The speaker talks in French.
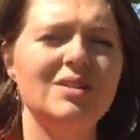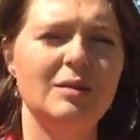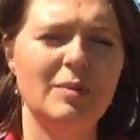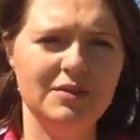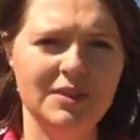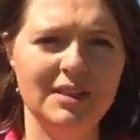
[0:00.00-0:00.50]
c'est
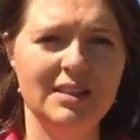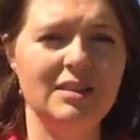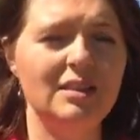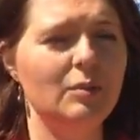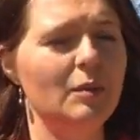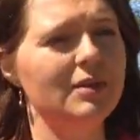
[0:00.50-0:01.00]
pas fini,
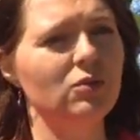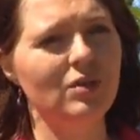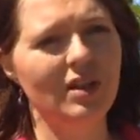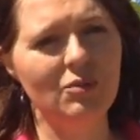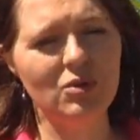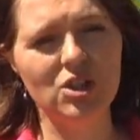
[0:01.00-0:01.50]
c'est pas parce qu'on
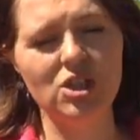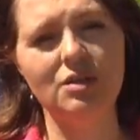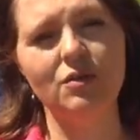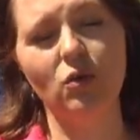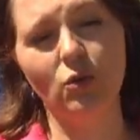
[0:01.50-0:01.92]
en a moins de chiffres